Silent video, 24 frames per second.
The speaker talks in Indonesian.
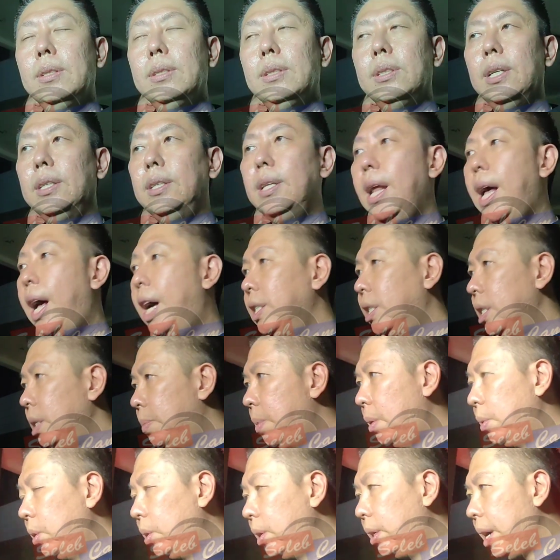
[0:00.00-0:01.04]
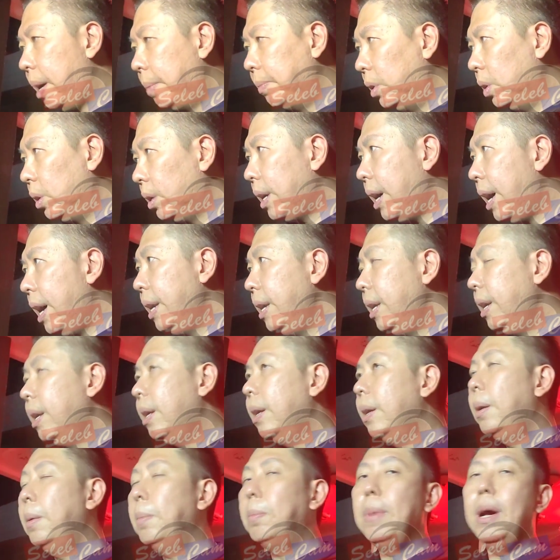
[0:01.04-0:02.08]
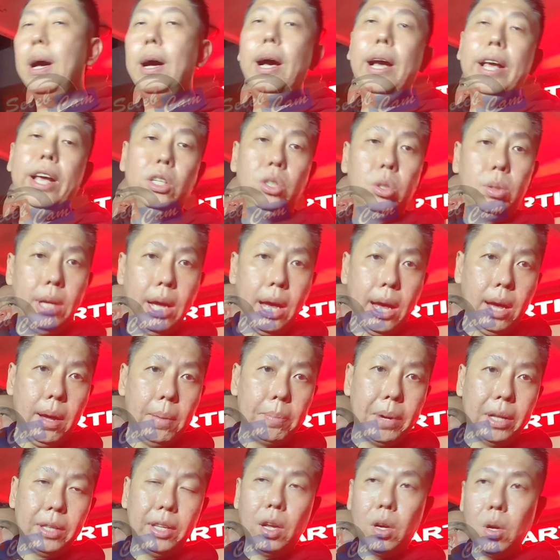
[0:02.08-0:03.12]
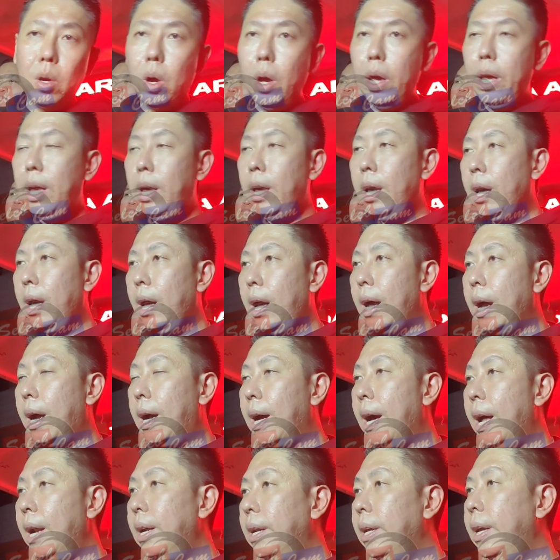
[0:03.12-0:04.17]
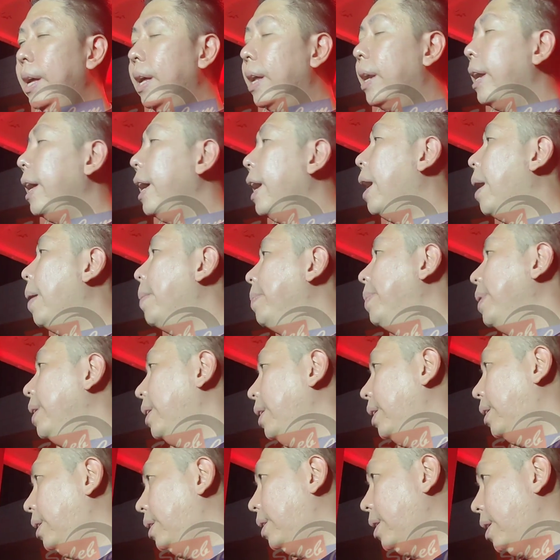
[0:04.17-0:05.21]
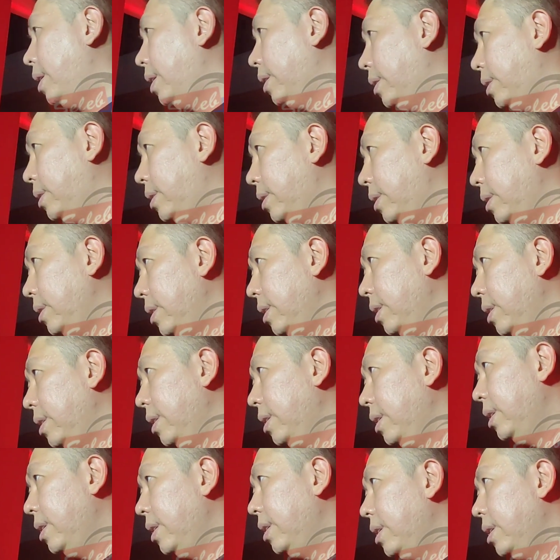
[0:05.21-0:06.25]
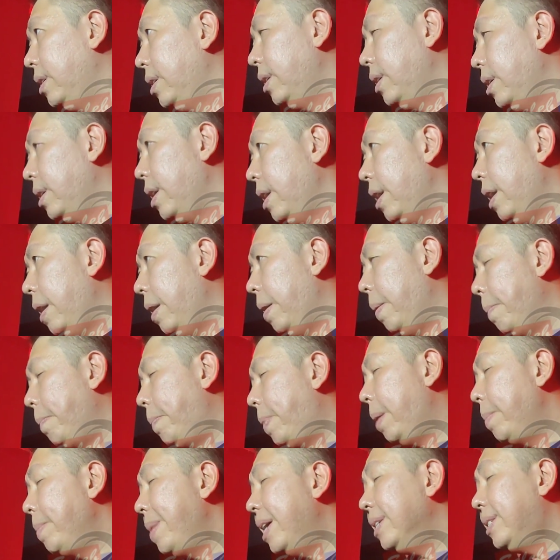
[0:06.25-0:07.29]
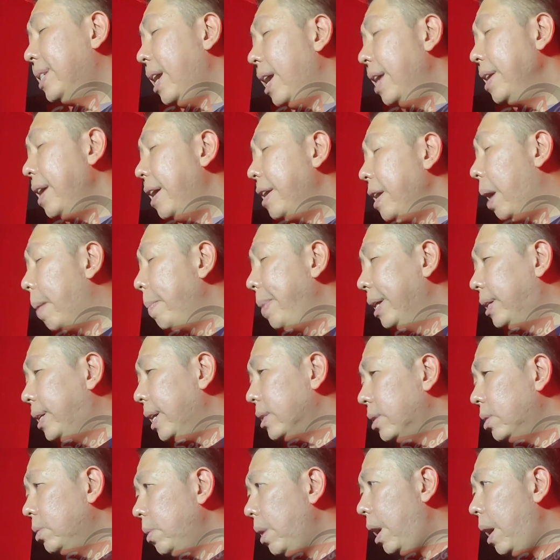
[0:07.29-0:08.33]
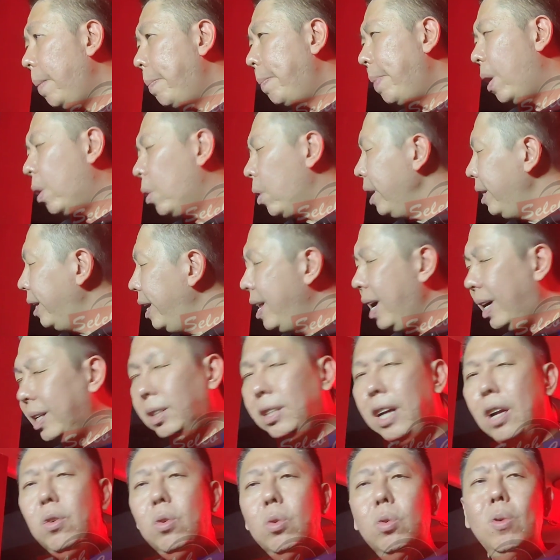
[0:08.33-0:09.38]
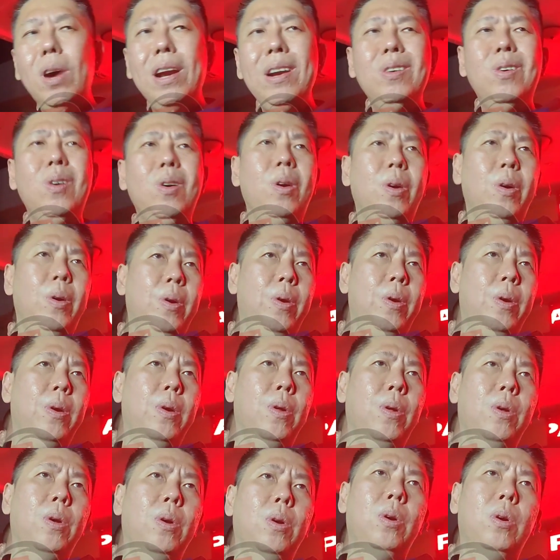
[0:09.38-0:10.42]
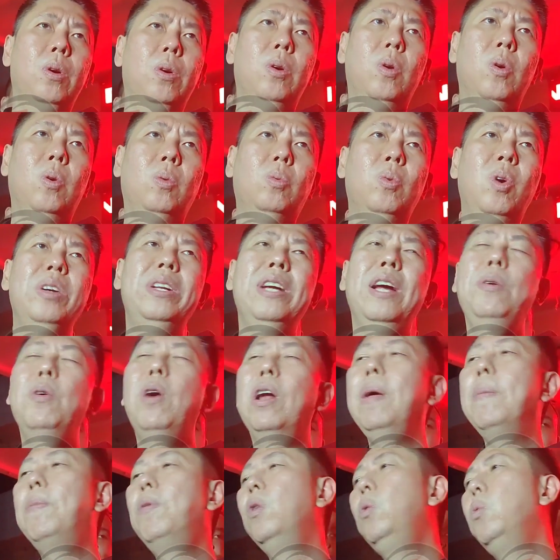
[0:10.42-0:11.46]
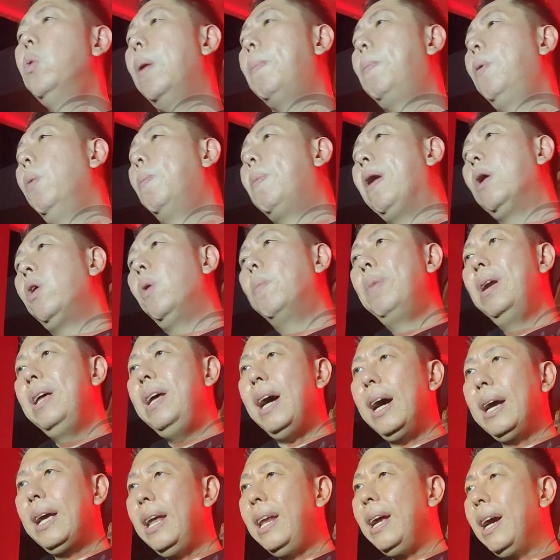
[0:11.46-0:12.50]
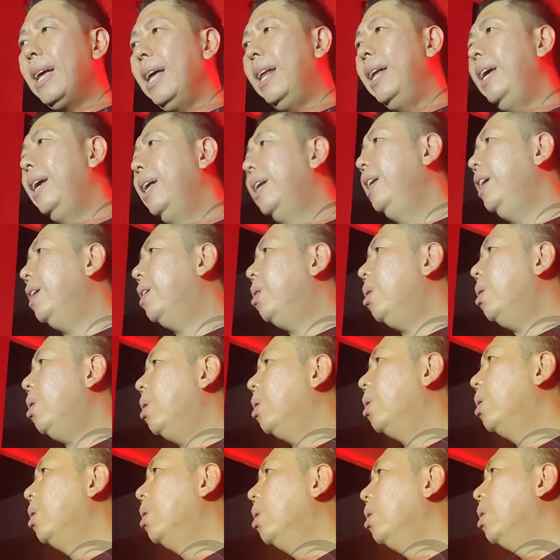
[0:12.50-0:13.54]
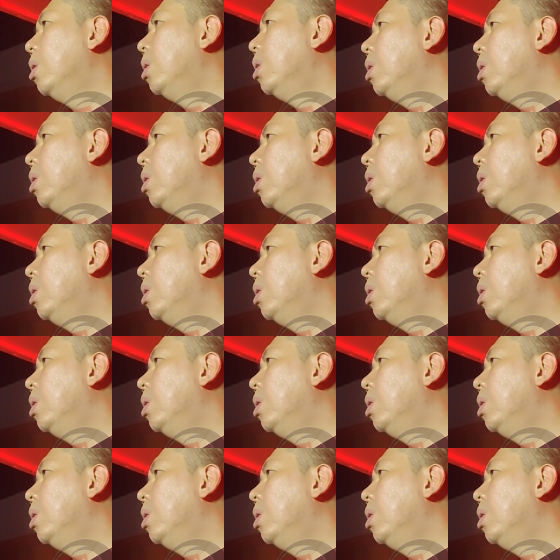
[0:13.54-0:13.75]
Setelah asesmen itu dikabulkan, maka ya sudah, berarti Roy akan direhabilitasi akan ada pemeriksaan permasalahannya rehabilitas tuh apa Roy tidak kecanduan kok Wong dia 2020 baru beli akhir-akhir ini kok